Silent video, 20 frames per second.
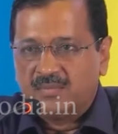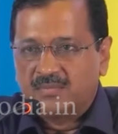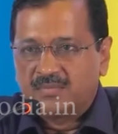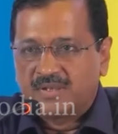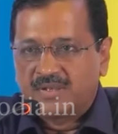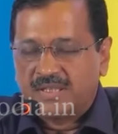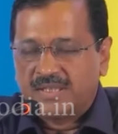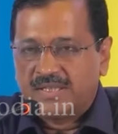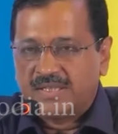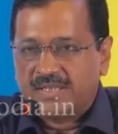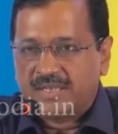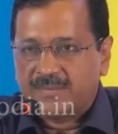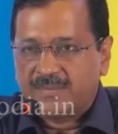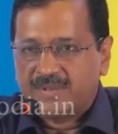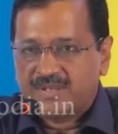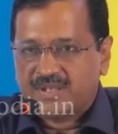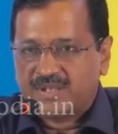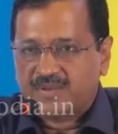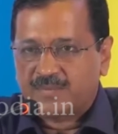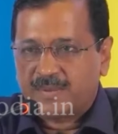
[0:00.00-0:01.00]
हम दिल्ली के
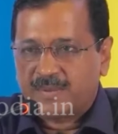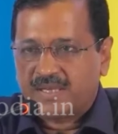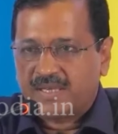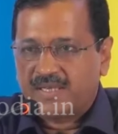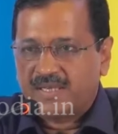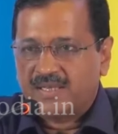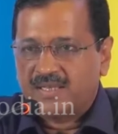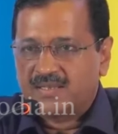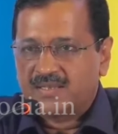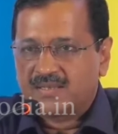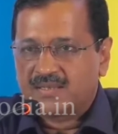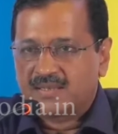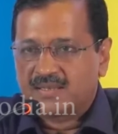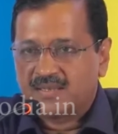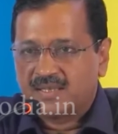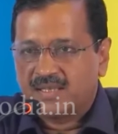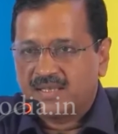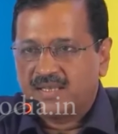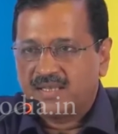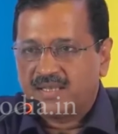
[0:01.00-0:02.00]
बेसिस पे कह रहे हैं
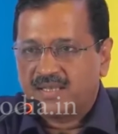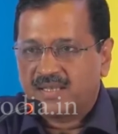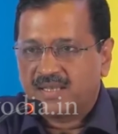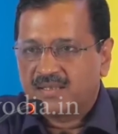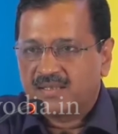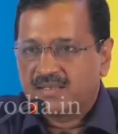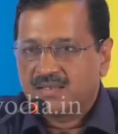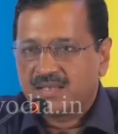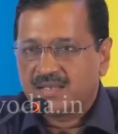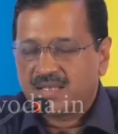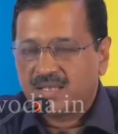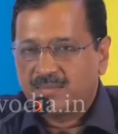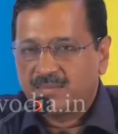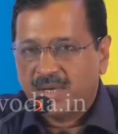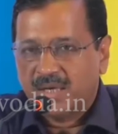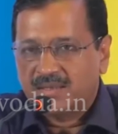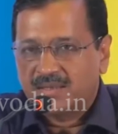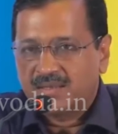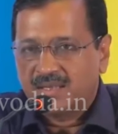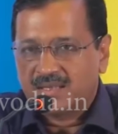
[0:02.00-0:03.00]
जैसे दिल्ली के अंदर
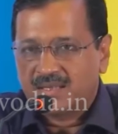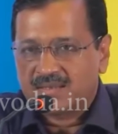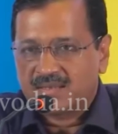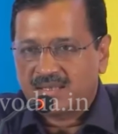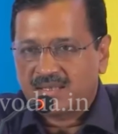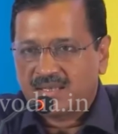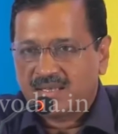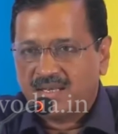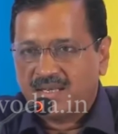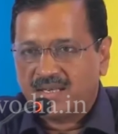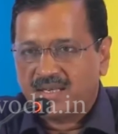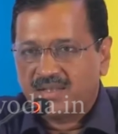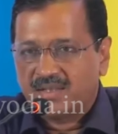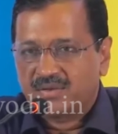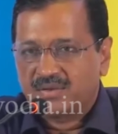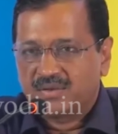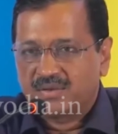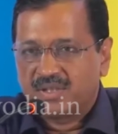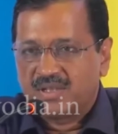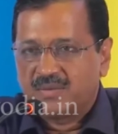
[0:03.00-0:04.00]
ईमानदार सरकार
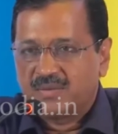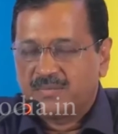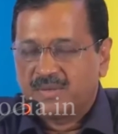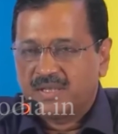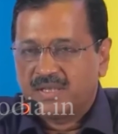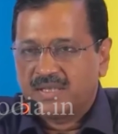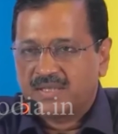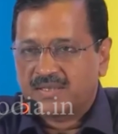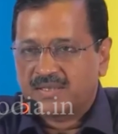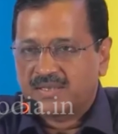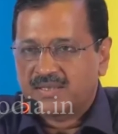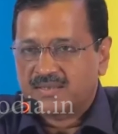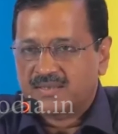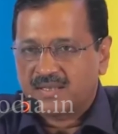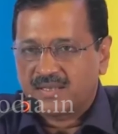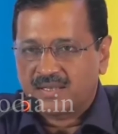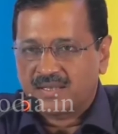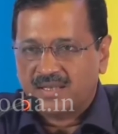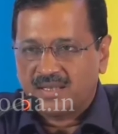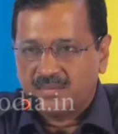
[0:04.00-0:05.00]
है तो दिल्ली में इतने
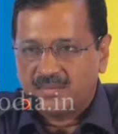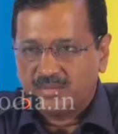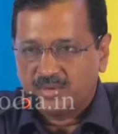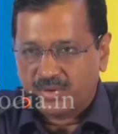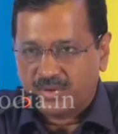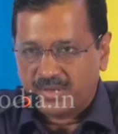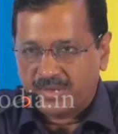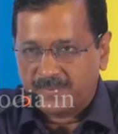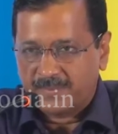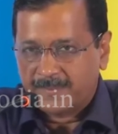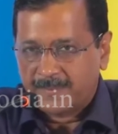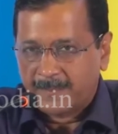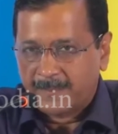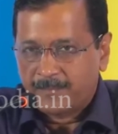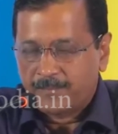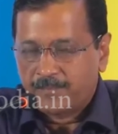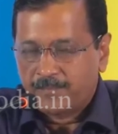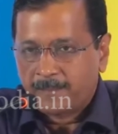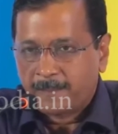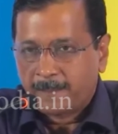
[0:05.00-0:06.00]
सारे काम हो रहे
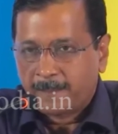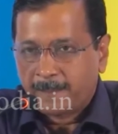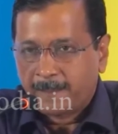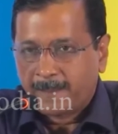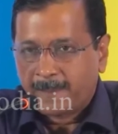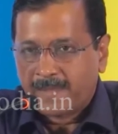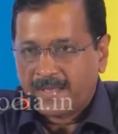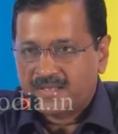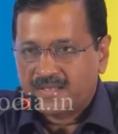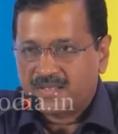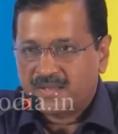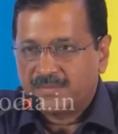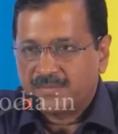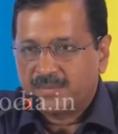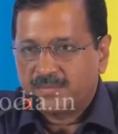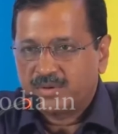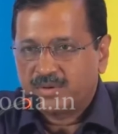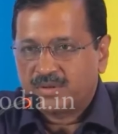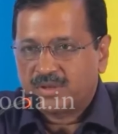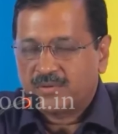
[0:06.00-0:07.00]
हैं जब
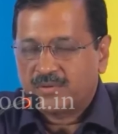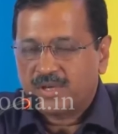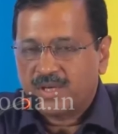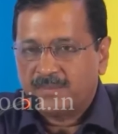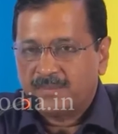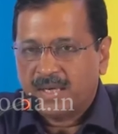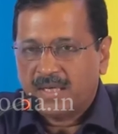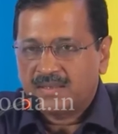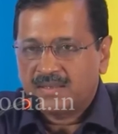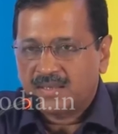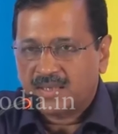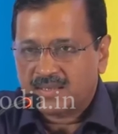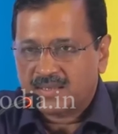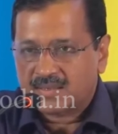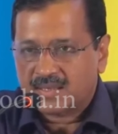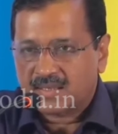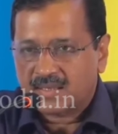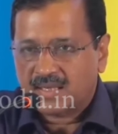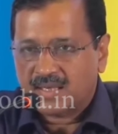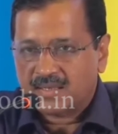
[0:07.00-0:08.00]
मैं बोलता हूँ
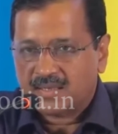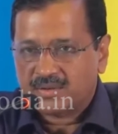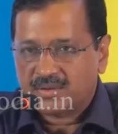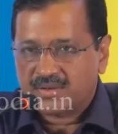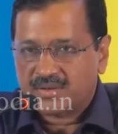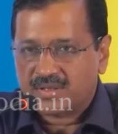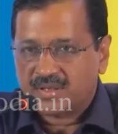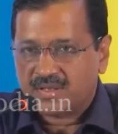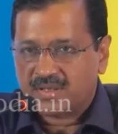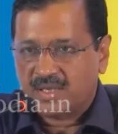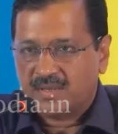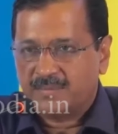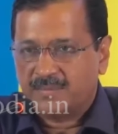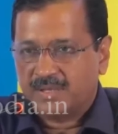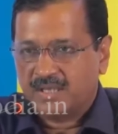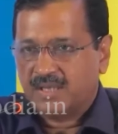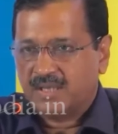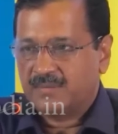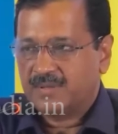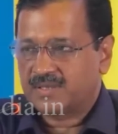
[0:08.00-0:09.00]
ईमानदार सरकार तो इसका क्या
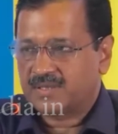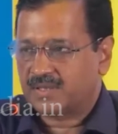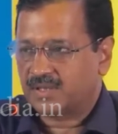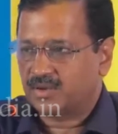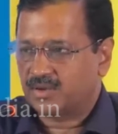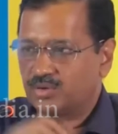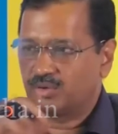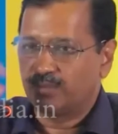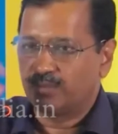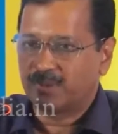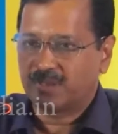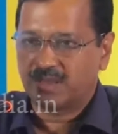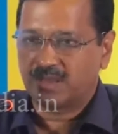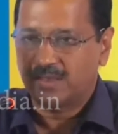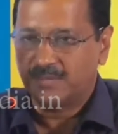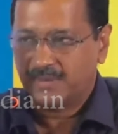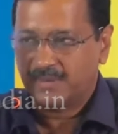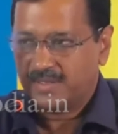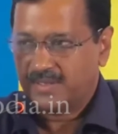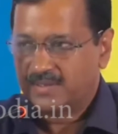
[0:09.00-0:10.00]
मतलब है इसके दो
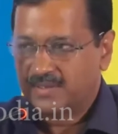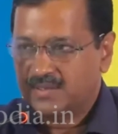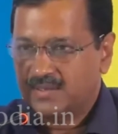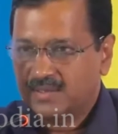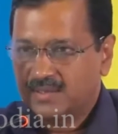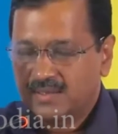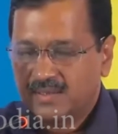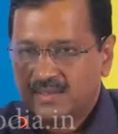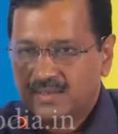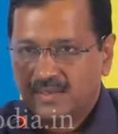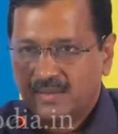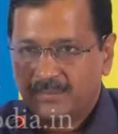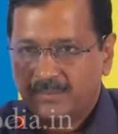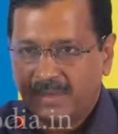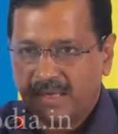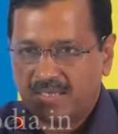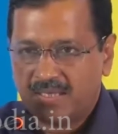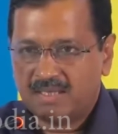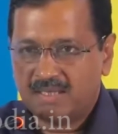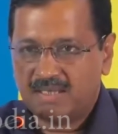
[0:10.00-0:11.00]
मतलब हैं
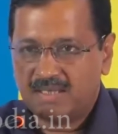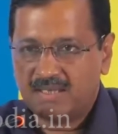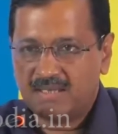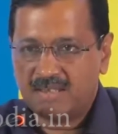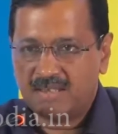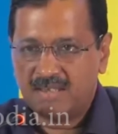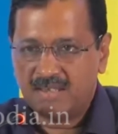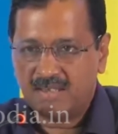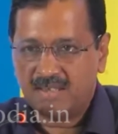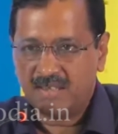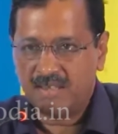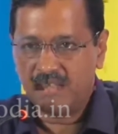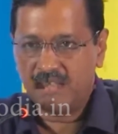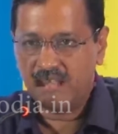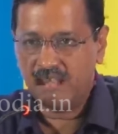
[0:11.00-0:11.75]
पहली चीज़